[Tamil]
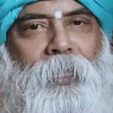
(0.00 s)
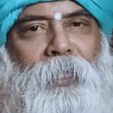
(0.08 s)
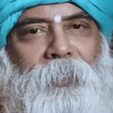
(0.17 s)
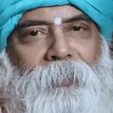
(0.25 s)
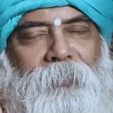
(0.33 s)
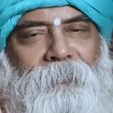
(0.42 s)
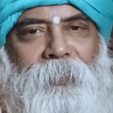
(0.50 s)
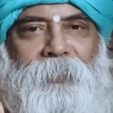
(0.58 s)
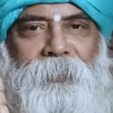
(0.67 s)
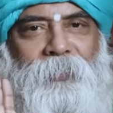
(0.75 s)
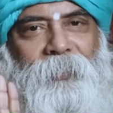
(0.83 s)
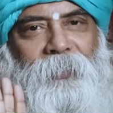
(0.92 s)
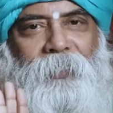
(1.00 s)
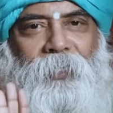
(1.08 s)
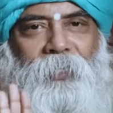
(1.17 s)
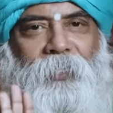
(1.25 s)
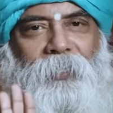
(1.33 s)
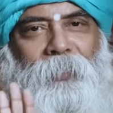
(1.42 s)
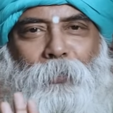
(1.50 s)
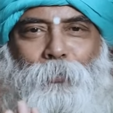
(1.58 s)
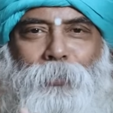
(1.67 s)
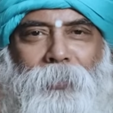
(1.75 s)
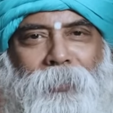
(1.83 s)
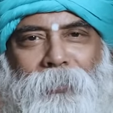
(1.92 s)
காதுக்கு வந்திருக்குனாலே அந்த
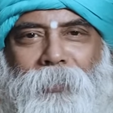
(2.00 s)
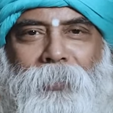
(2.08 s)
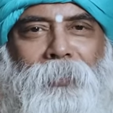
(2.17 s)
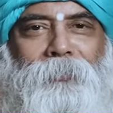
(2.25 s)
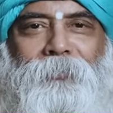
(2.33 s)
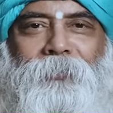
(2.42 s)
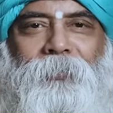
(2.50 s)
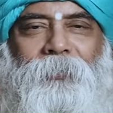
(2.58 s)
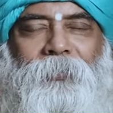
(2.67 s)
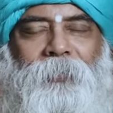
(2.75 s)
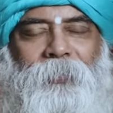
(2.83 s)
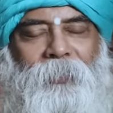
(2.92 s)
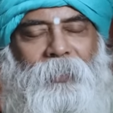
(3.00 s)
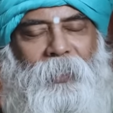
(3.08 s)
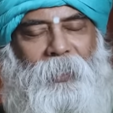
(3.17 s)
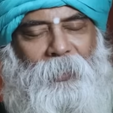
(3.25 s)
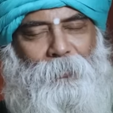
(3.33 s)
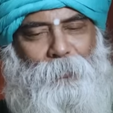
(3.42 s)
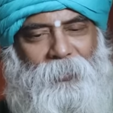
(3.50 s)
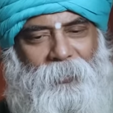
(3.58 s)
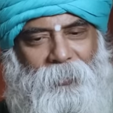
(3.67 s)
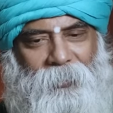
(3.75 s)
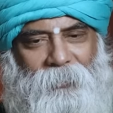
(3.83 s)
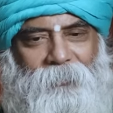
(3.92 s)
அருள் இருக்குன்னு தானே அர்த்தம் அருள்
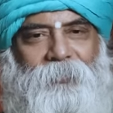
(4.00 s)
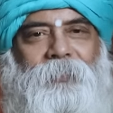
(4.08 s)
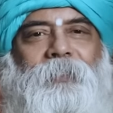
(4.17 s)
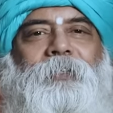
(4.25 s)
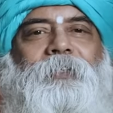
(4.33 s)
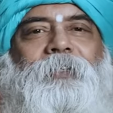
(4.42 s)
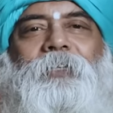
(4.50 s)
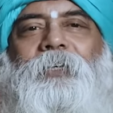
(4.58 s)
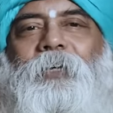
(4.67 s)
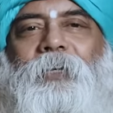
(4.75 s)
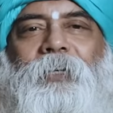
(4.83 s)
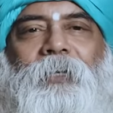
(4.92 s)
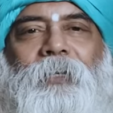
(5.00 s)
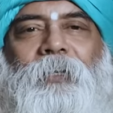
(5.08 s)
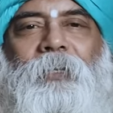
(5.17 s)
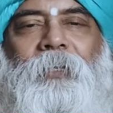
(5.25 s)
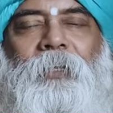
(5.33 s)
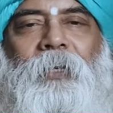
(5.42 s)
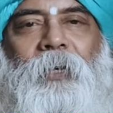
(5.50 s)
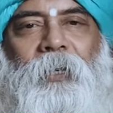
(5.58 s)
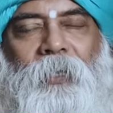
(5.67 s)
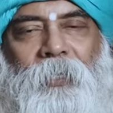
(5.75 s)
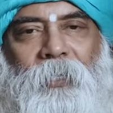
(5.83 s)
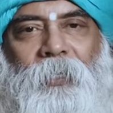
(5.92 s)
எல்லாத்துக்கும் இருக்கு ஐயா
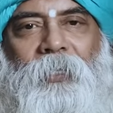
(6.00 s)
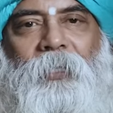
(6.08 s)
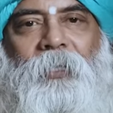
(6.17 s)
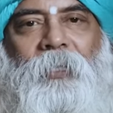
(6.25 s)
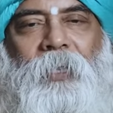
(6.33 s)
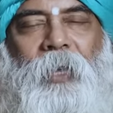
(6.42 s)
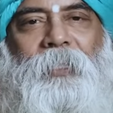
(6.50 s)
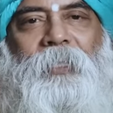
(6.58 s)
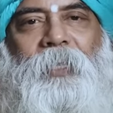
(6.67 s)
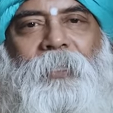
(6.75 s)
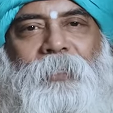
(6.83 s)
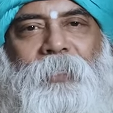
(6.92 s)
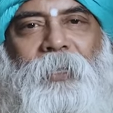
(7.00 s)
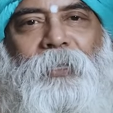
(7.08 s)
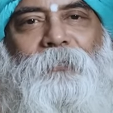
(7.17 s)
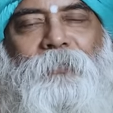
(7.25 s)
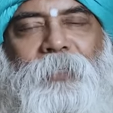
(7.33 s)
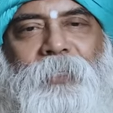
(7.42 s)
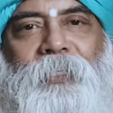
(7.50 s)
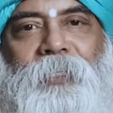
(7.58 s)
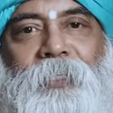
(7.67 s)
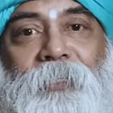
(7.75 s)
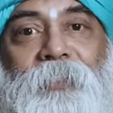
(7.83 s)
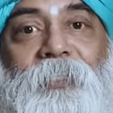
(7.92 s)
ஆனால் அதை எந்த அளவுக்கு
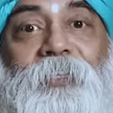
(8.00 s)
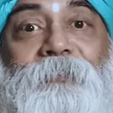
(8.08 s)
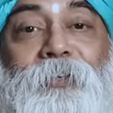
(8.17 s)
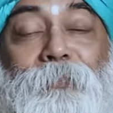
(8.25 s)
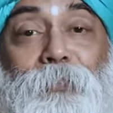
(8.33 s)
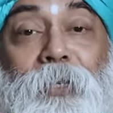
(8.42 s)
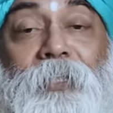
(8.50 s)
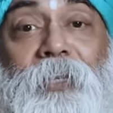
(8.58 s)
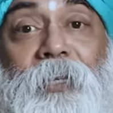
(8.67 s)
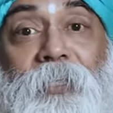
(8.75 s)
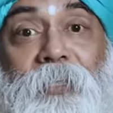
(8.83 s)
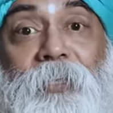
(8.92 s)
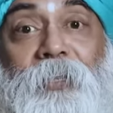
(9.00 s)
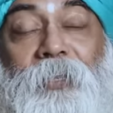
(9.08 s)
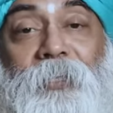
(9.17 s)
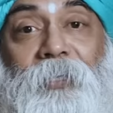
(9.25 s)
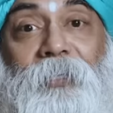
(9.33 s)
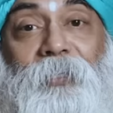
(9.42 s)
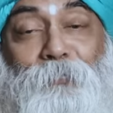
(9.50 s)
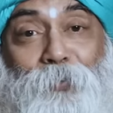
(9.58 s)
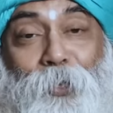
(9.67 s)
நீ தீவிரமாக அதை எடுக்கிறேங்கிறது தான்